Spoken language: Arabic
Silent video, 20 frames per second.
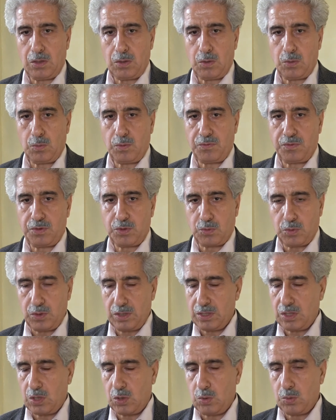وفي كل
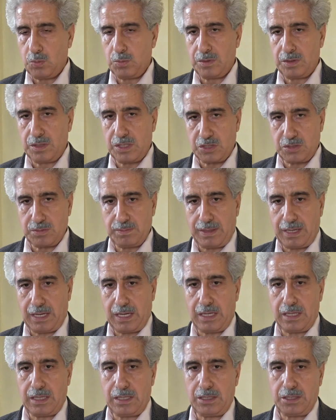يوم
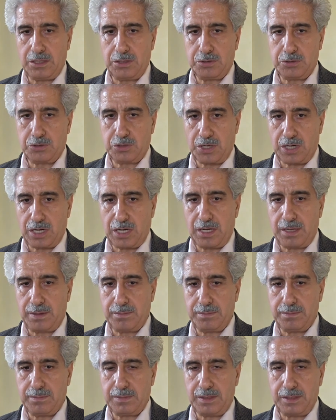نسمع
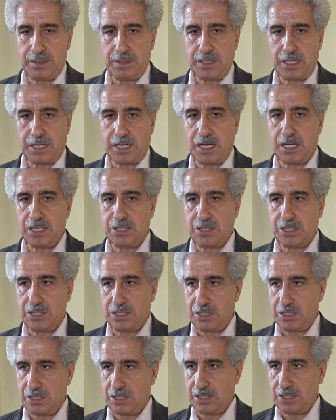جرائم يكاد
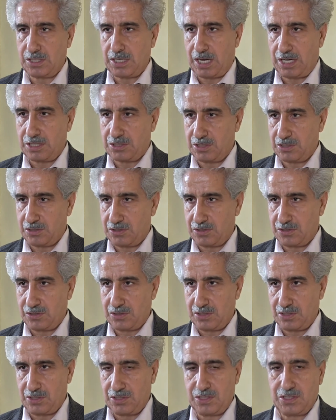
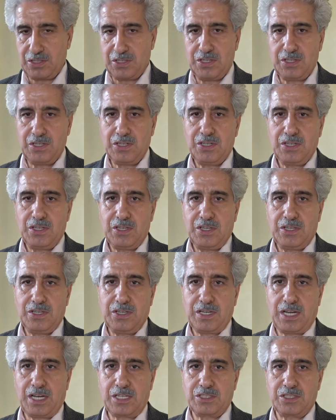يعجز
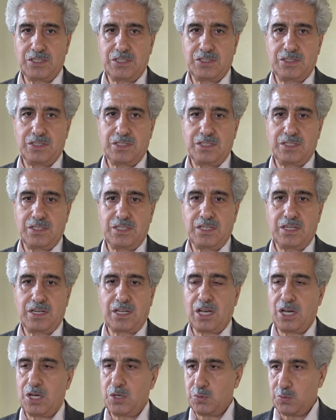يعجز
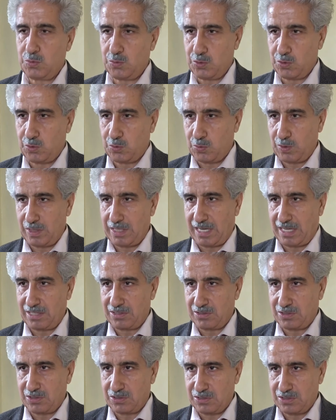القانون الدولي
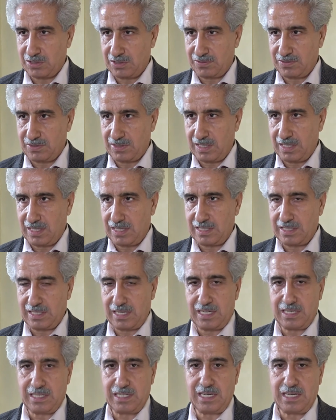عن تصنيفها
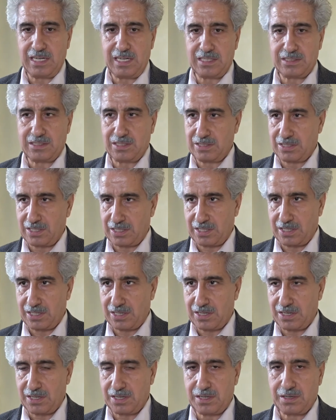لأنها
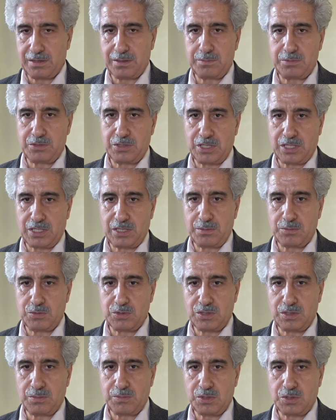تتكرر بشكل
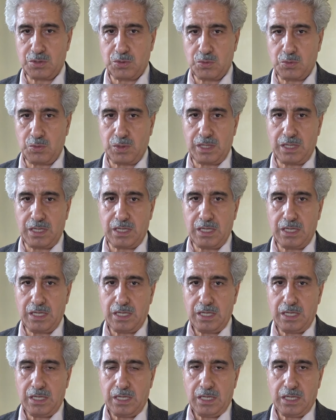مستمر
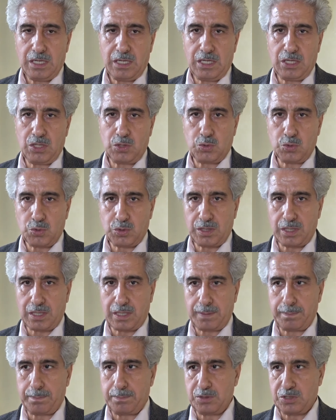
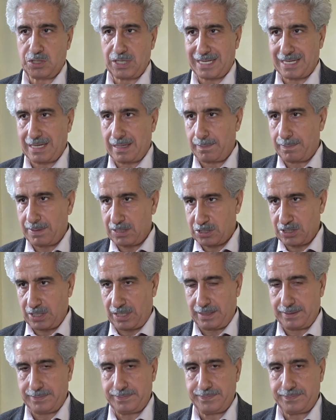وترتكب آه، بشكل بشع